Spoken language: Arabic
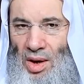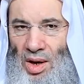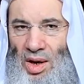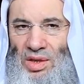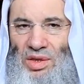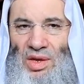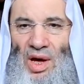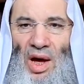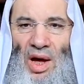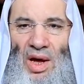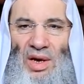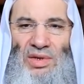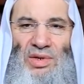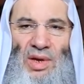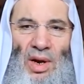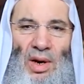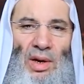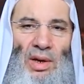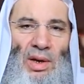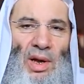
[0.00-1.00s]
إذا
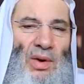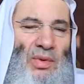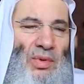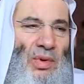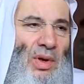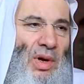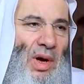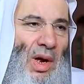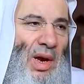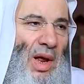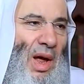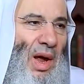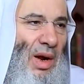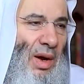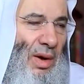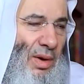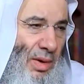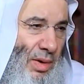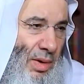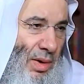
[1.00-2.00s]
حشر الله
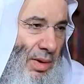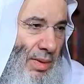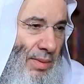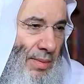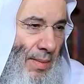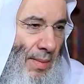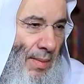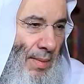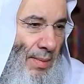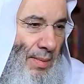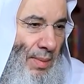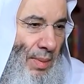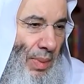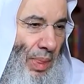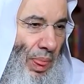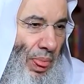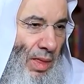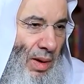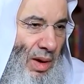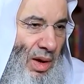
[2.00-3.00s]
الخلائق
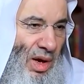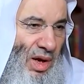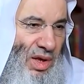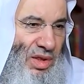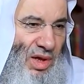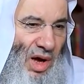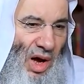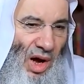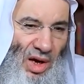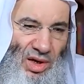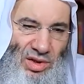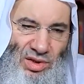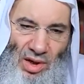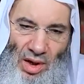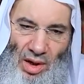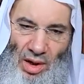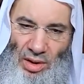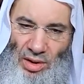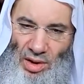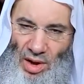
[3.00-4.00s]
إذا
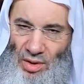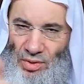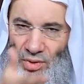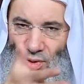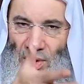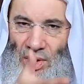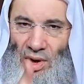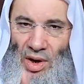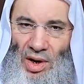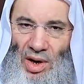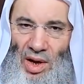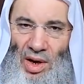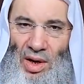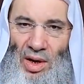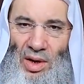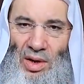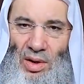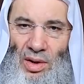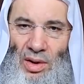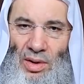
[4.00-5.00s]
حشر الله
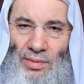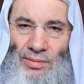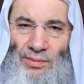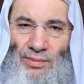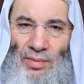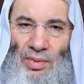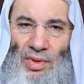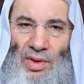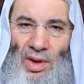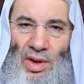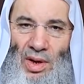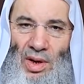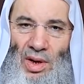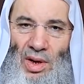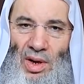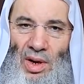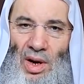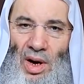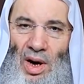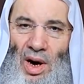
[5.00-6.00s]
الخلائق
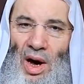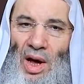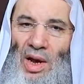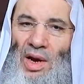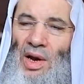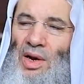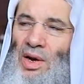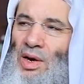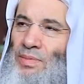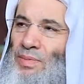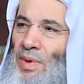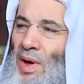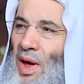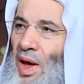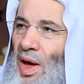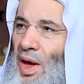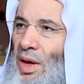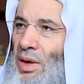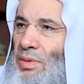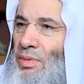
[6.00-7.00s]
قال
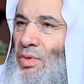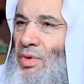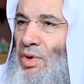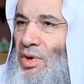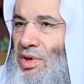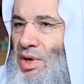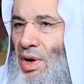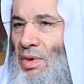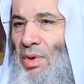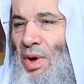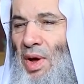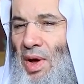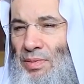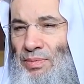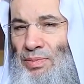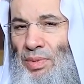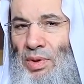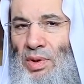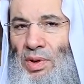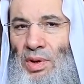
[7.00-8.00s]
للبهائم
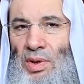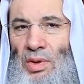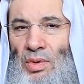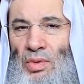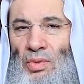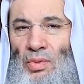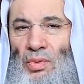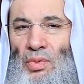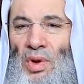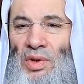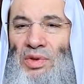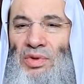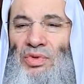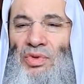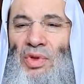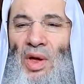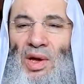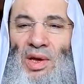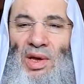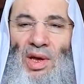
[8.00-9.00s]
والدواب
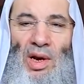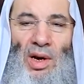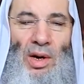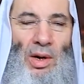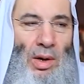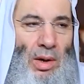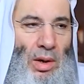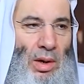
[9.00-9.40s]
والطير